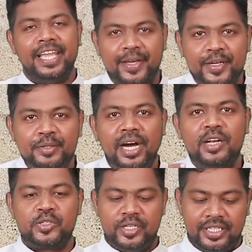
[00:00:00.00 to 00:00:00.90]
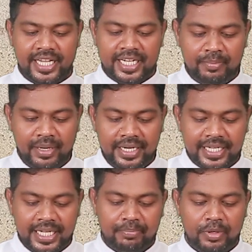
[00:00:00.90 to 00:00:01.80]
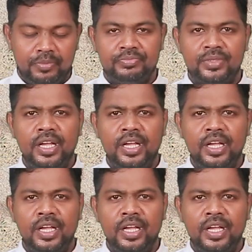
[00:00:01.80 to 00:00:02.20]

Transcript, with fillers: எனக்கும் ஆலோசனை தாங்கம்மான்னு கேட்போம்